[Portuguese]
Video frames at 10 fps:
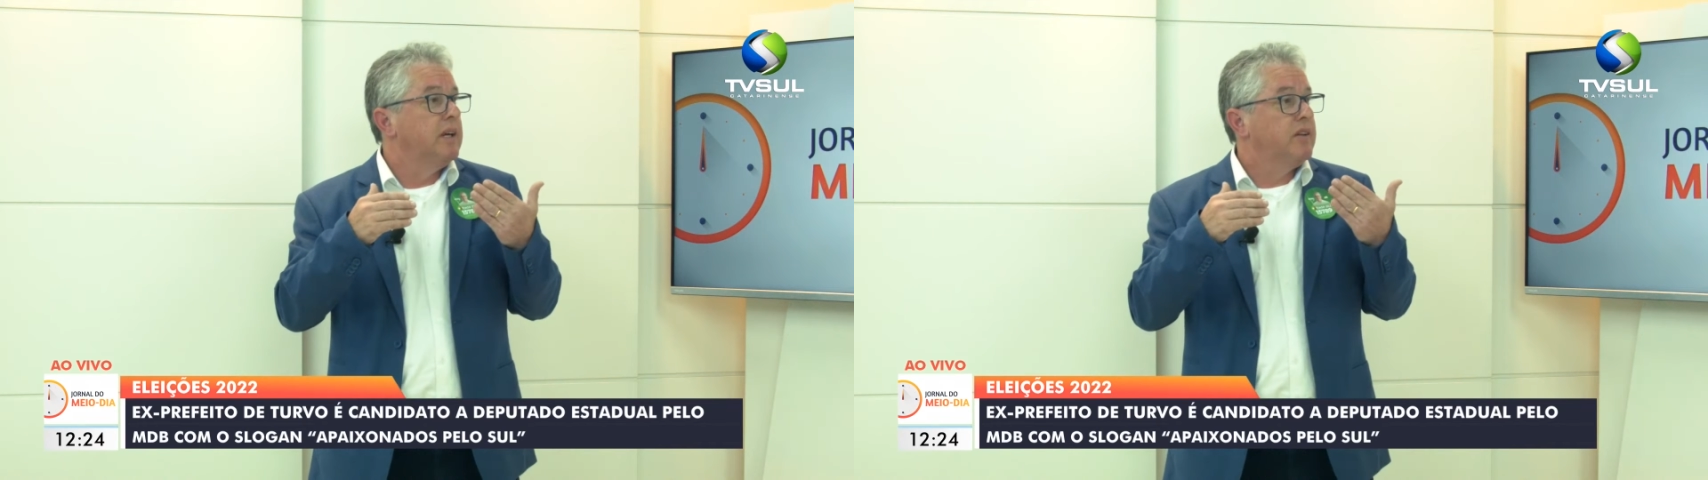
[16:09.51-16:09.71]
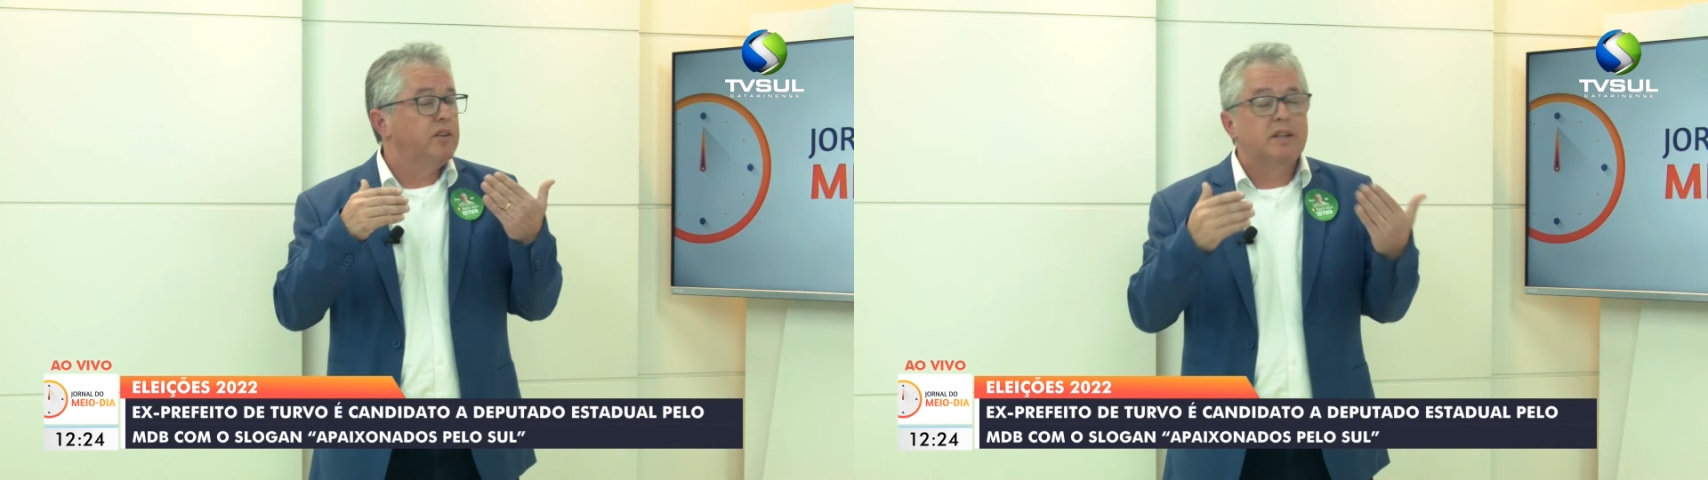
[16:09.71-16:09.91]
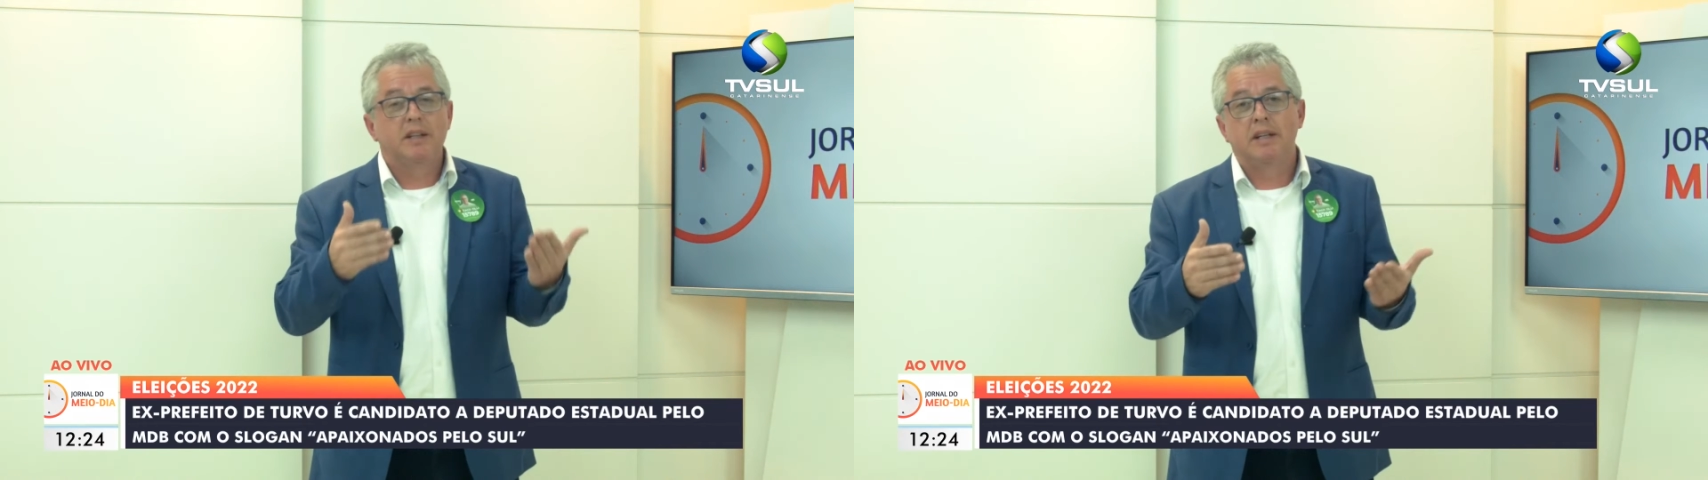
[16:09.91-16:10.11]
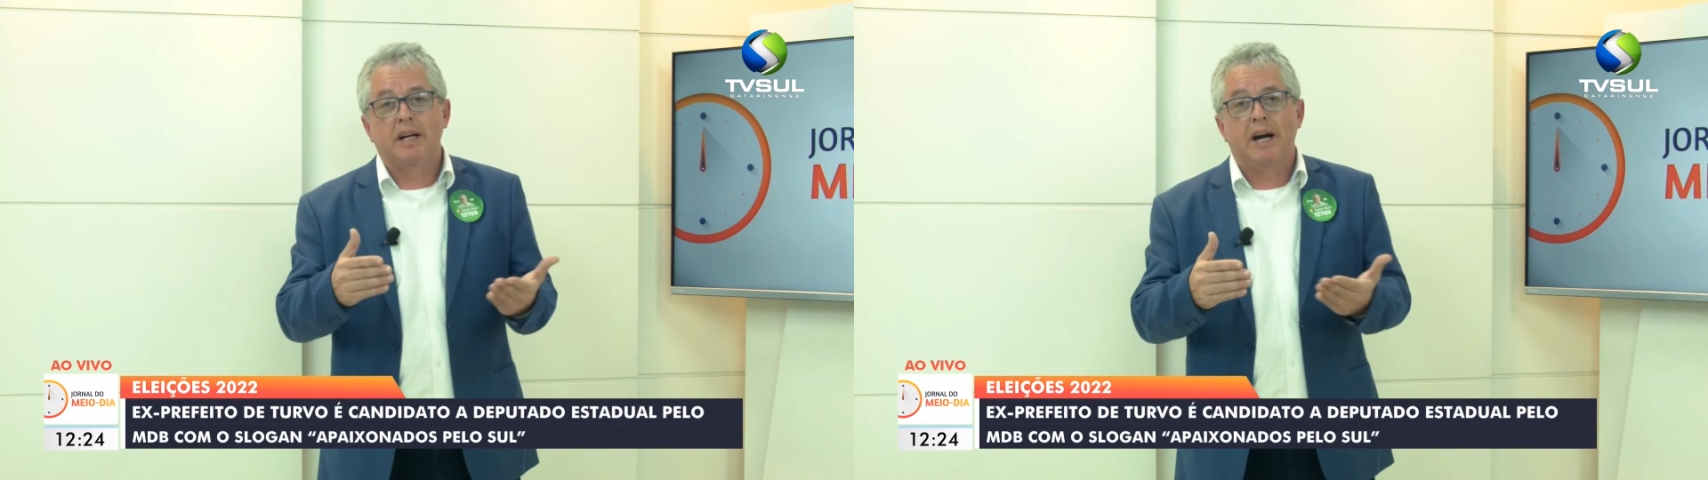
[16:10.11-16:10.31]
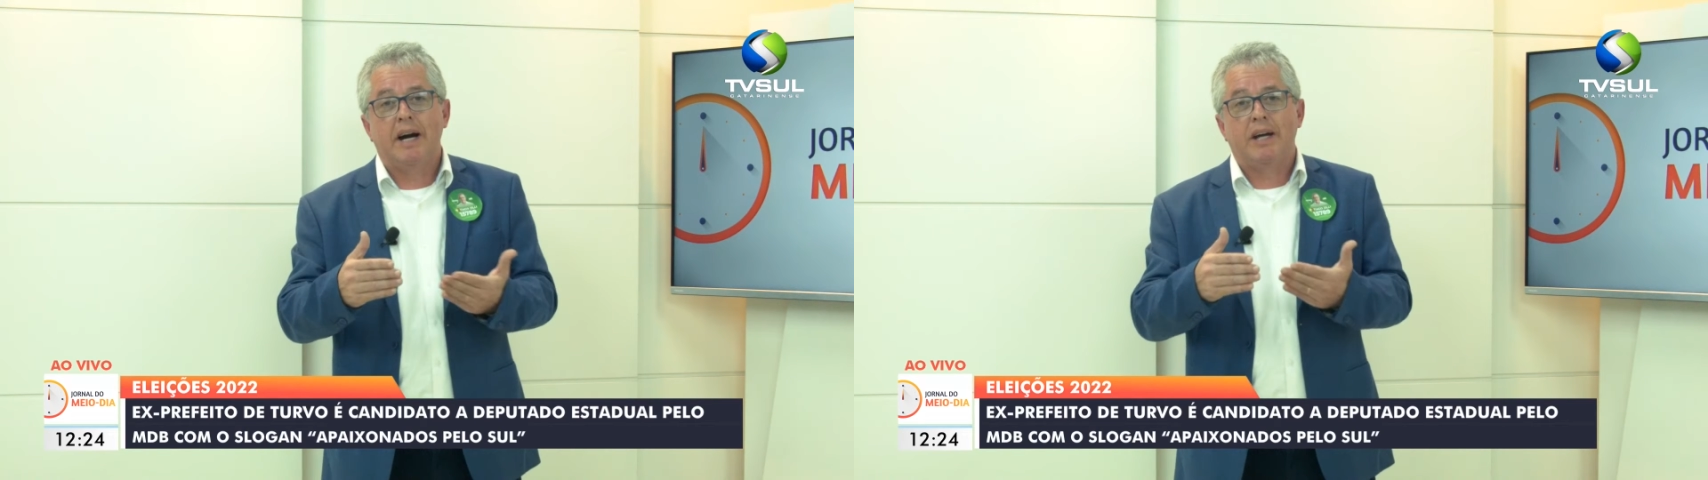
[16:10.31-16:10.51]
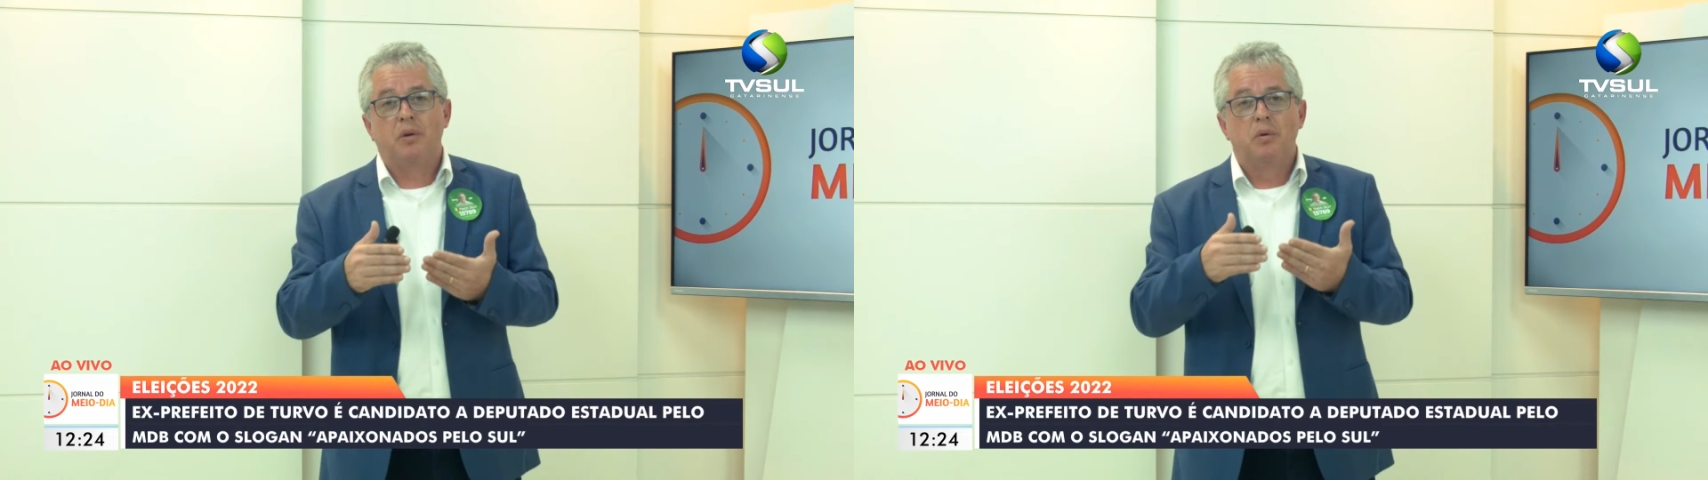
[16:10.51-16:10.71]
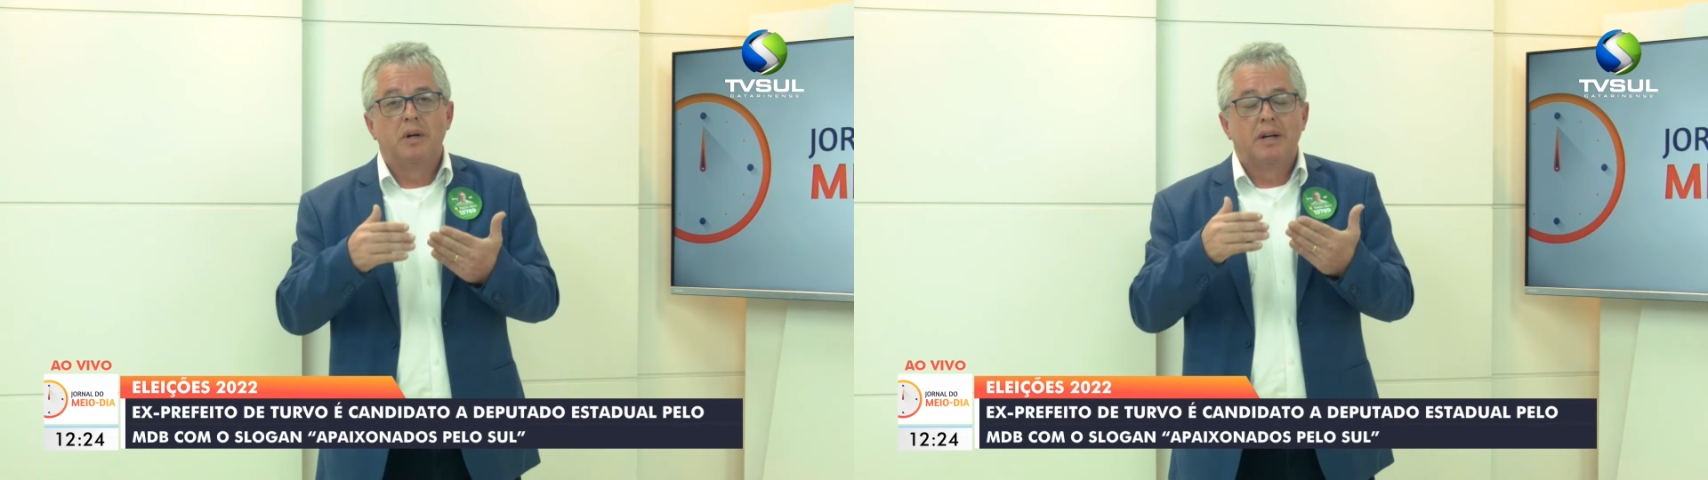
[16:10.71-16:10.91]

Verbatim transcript: que se dedicaram.